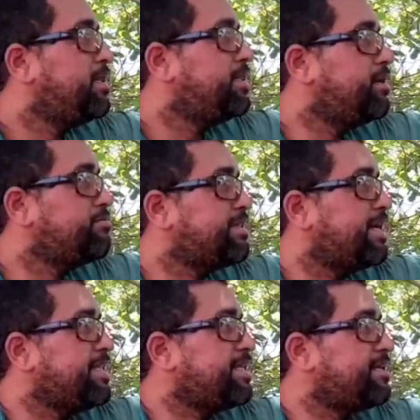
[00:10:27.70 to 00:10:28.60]
Não está
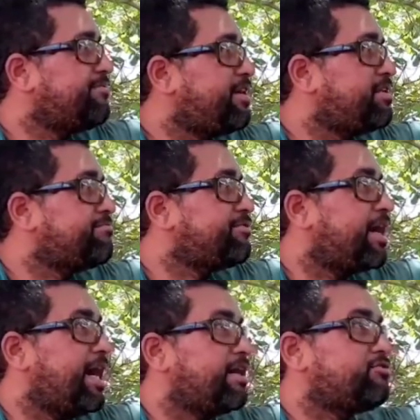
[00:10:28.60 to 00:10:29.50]
entrando, ficando
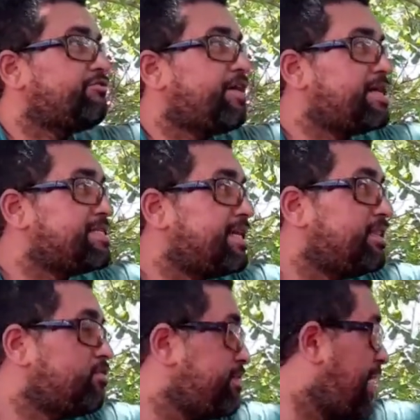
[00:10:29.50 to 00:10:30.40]
buraco. Estou
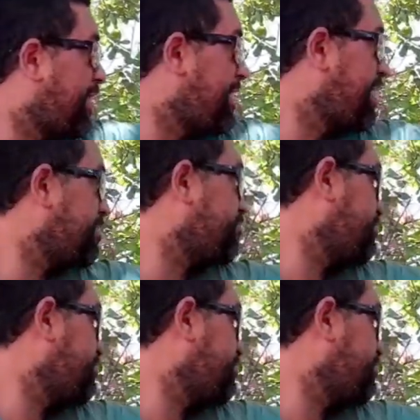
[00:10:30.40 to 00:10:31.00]
fazendo no talento.